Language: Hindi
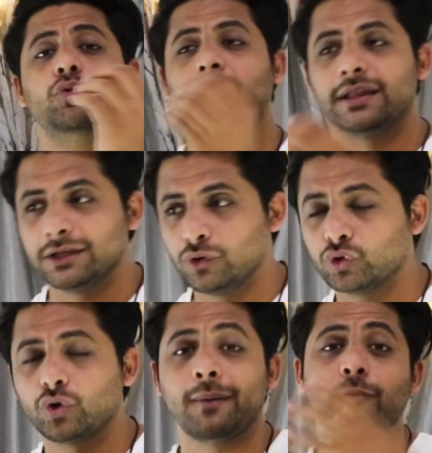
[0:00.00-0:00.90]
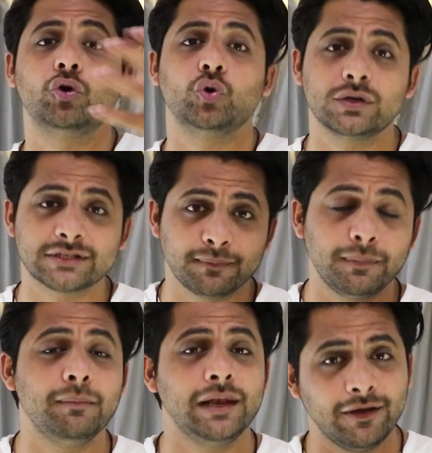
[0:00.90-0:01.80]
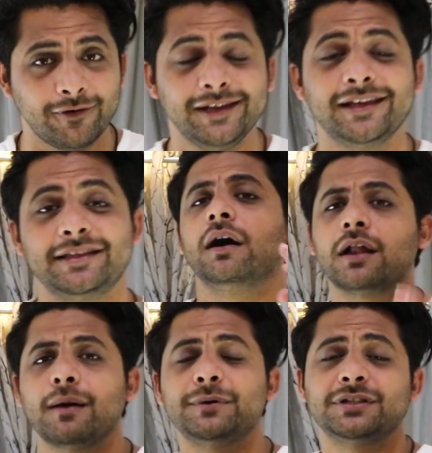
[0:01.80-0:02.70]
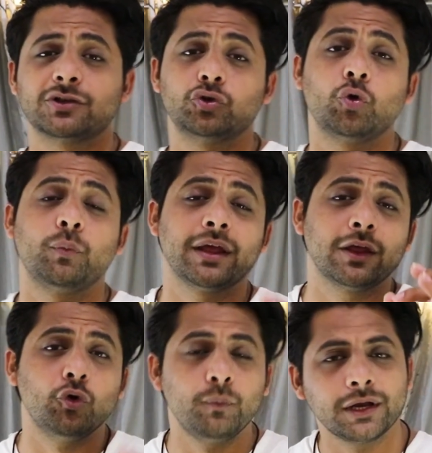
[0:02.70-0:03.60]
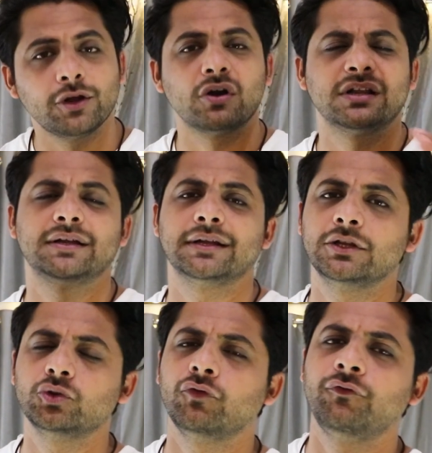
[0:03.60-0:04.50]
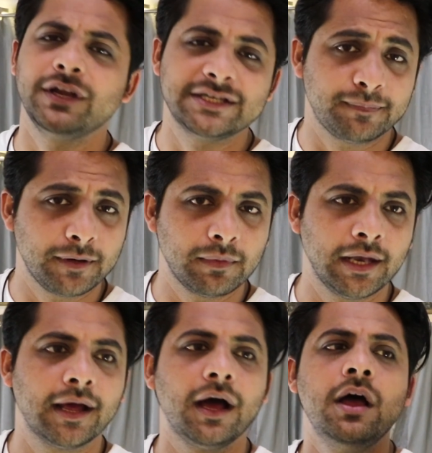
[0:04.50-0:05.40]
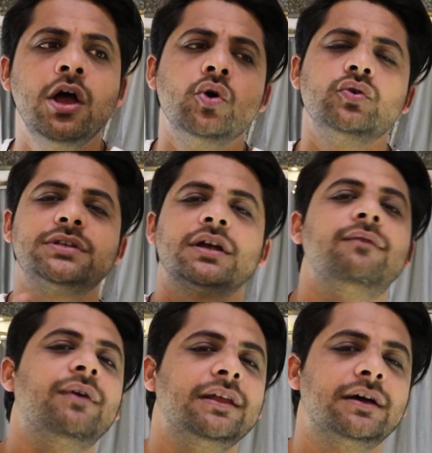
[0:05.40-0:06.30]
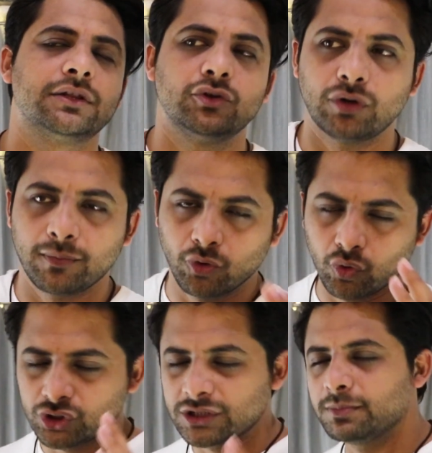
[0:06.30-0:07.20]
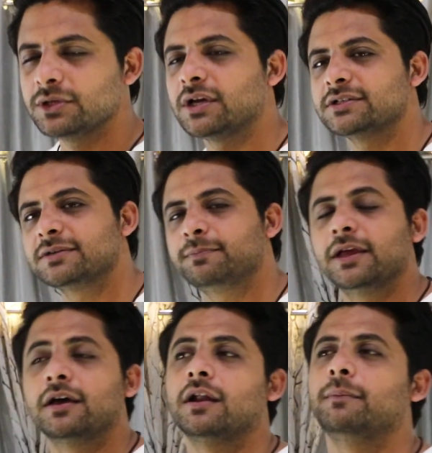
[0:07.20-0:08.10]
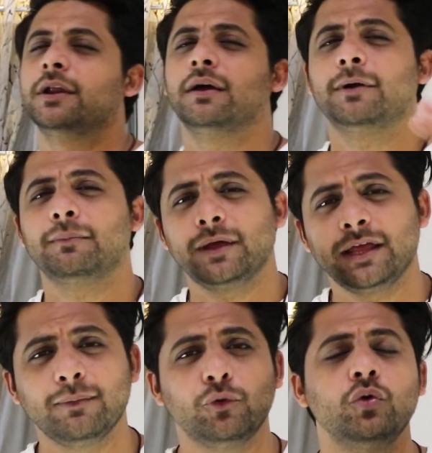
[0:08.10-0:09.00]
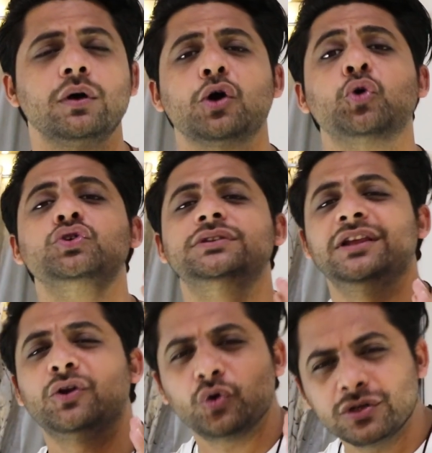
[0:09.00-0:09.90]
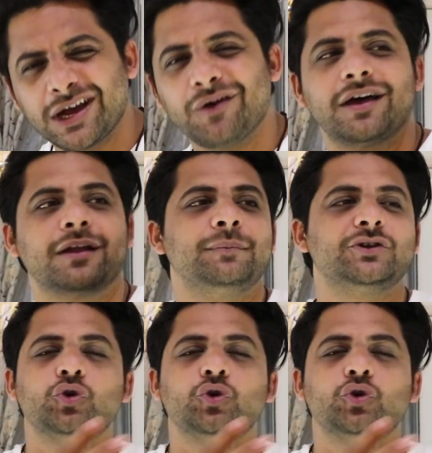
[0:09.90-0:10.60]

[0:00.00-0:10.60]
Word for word: बुलाते हो तो आपको डोर स्टेप पे मिलने वाली है अगर आप पंद्रह सौ रुपए के ऊपर की ऑर्डर करते हो तो फ्री शिपिंग मिलेगा उससे कम वाली करते हो तो आपको कुछ शिपिंग चार्जेस पे करना पड़ेगा बट मैं ये बोलूंगा कुछ दिन रुक जाओ यार अपने